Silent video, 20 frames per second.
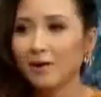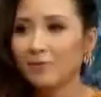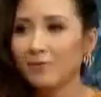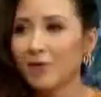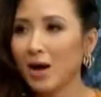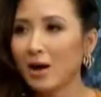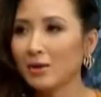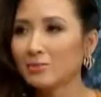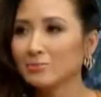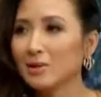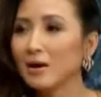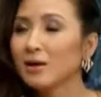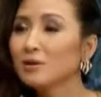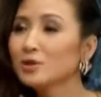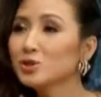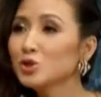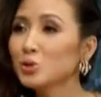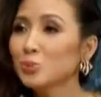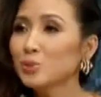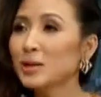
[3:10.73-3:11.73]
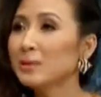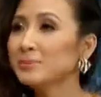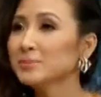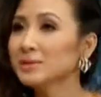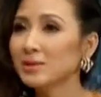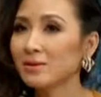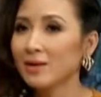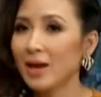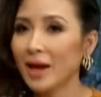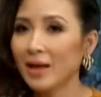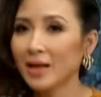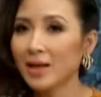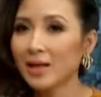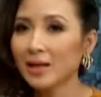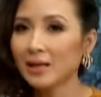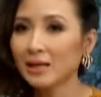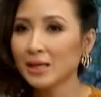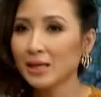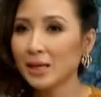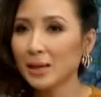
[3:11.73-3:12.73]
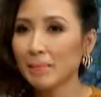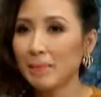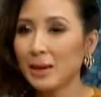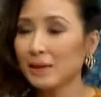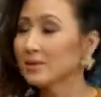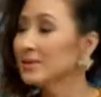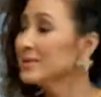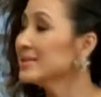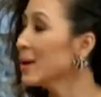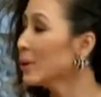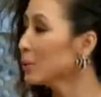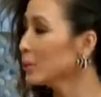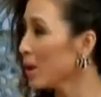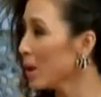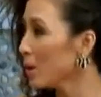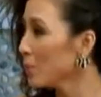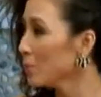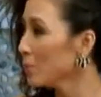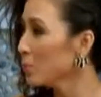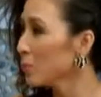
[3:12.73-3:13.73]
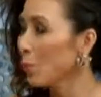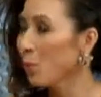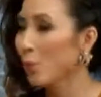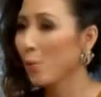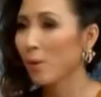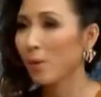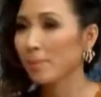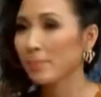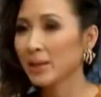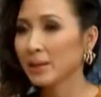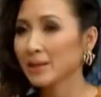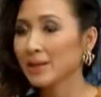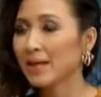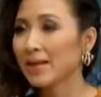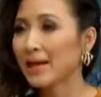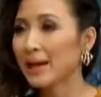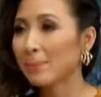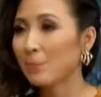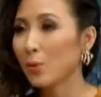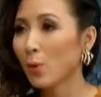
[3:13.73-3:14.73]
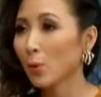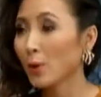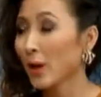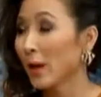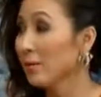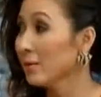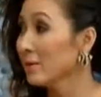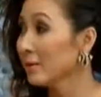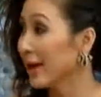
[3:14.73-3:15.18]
À, và hơn chục năm trở lại đây thì mạng lưới giao thông của miền Tây Nam Bộ đã